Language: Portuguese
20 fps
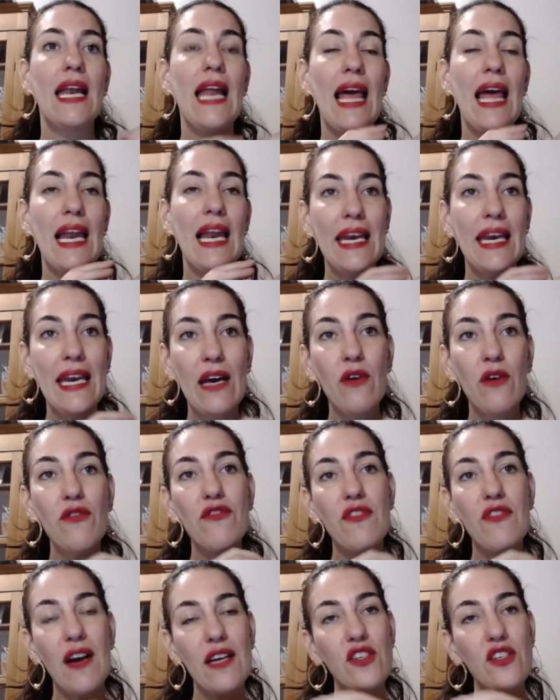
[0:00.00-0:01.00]
ela
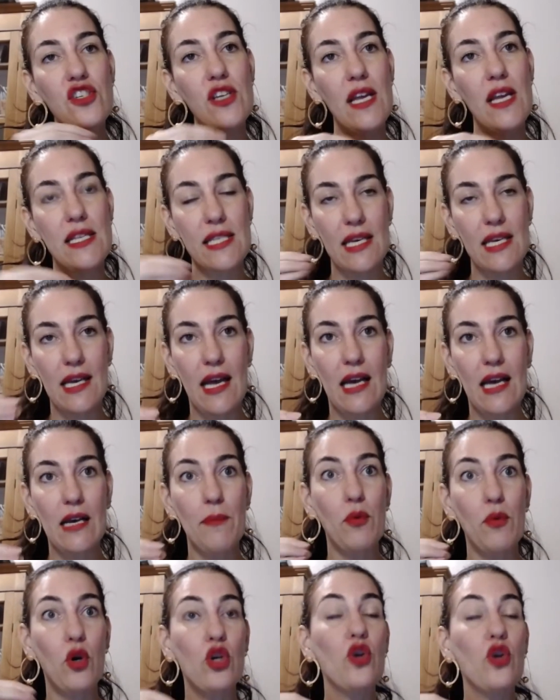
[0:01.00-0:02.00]
não vai tirar essa
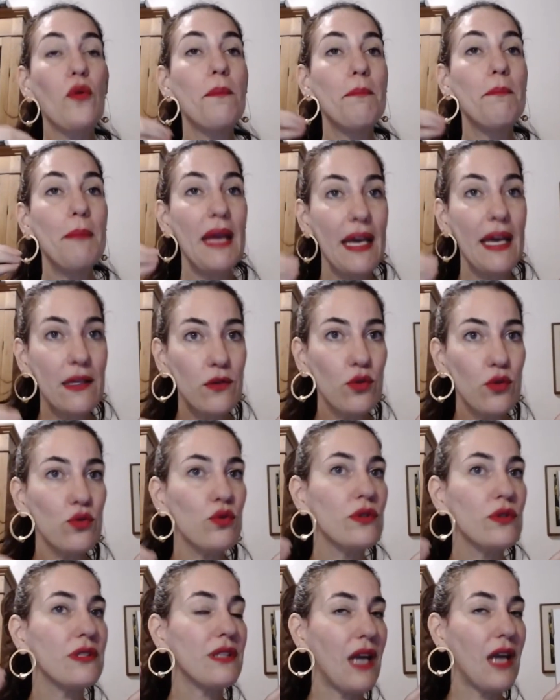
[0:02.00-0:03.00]
carga, porque o medo
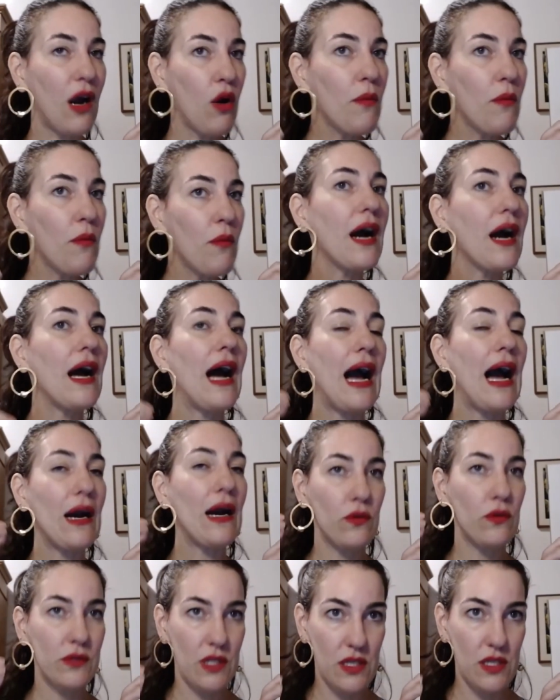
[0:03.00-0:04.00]
do trauma
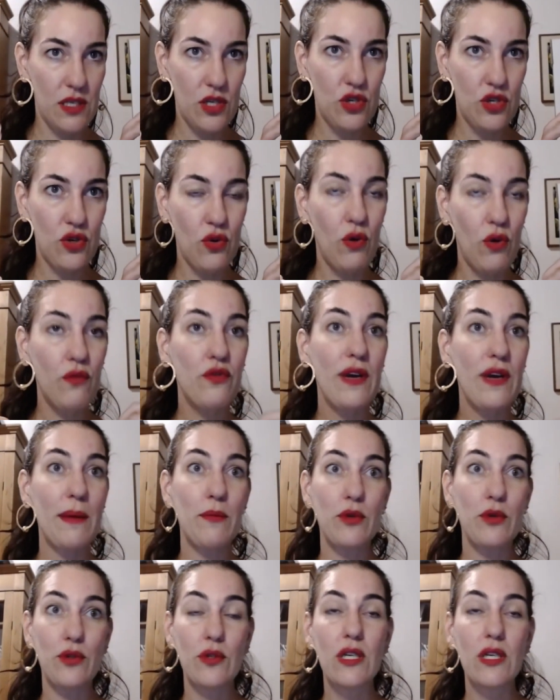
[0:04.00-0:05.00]
acontecer de novo é
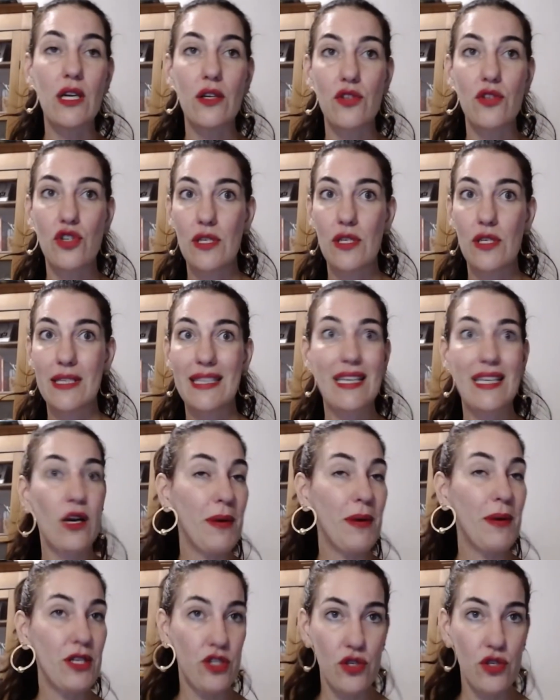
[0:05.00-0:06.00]
muito grande
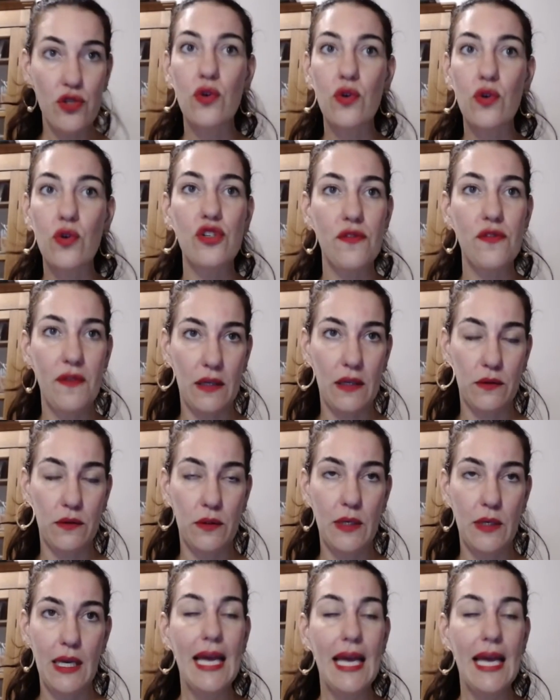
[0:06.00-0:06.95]
traumatizou, de fato.